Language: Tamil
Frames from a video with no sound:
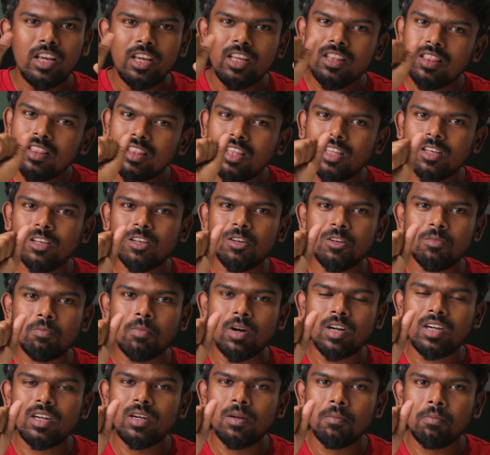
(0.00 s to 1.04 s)
இந்த
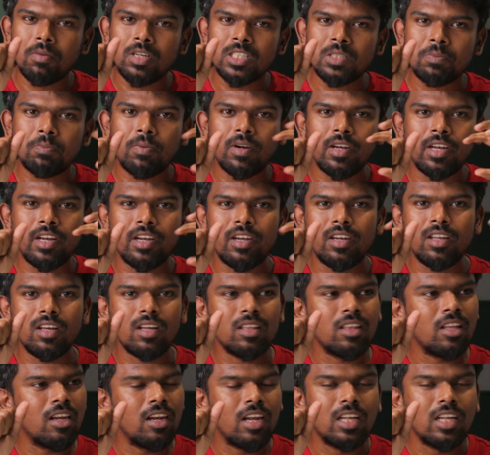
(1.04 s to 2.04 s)
பட்டனை ப்ரெஸ் பண்ணிவிட்டு அந்த